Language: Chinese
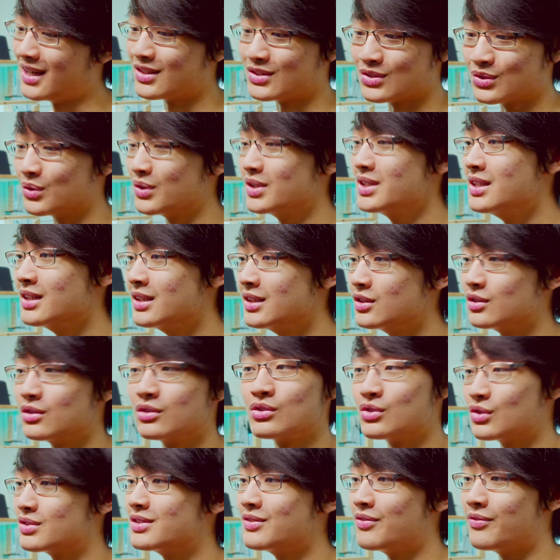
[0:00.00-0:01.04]
所以呢
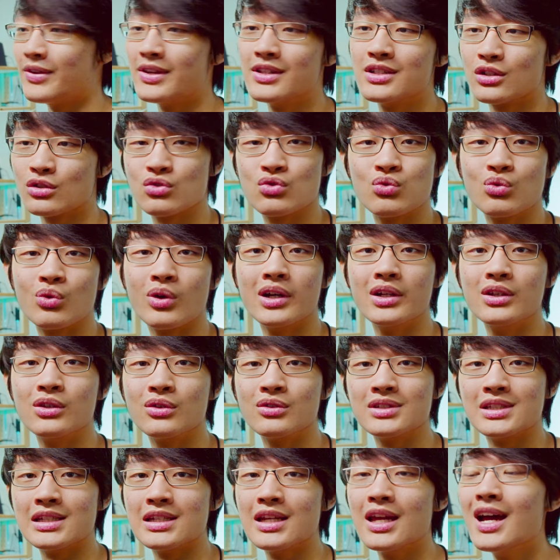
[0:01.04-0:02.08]
就是非常主观的
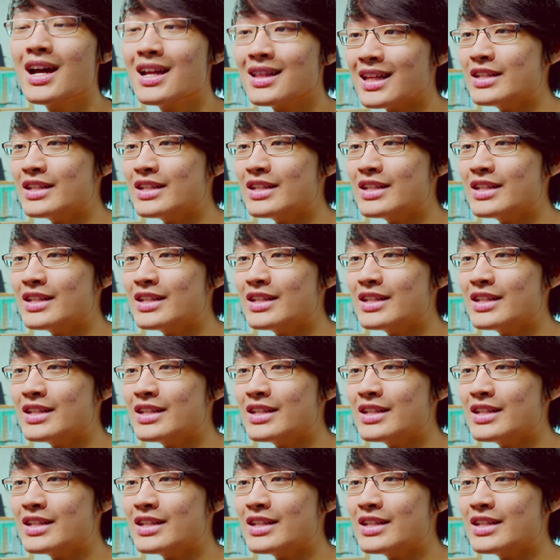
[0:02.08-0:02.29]
东西。